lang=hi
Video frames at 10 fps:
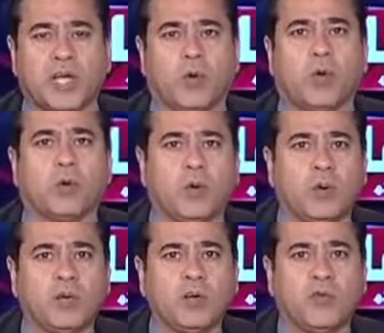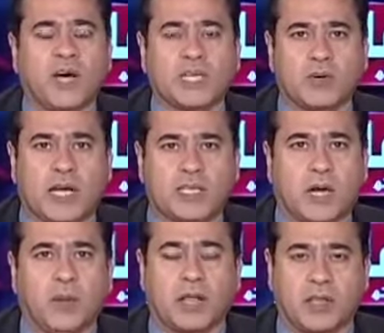हैं लोगों को फायदा उठाते हैं
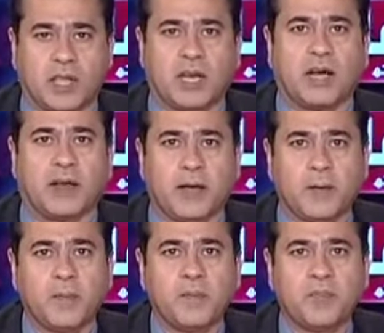हमारा सीजन लग रहा है